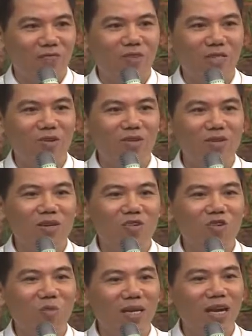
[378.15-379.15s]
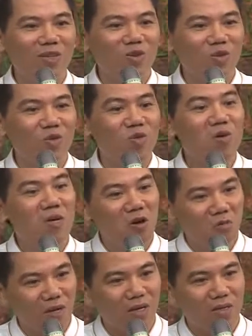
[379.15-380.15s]
Vậy thì con đường của mình đang chọn có đúng hay
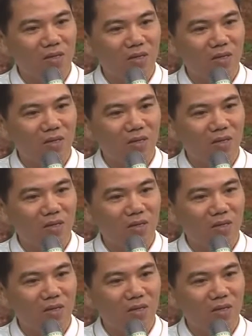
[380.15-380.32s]
không ạ?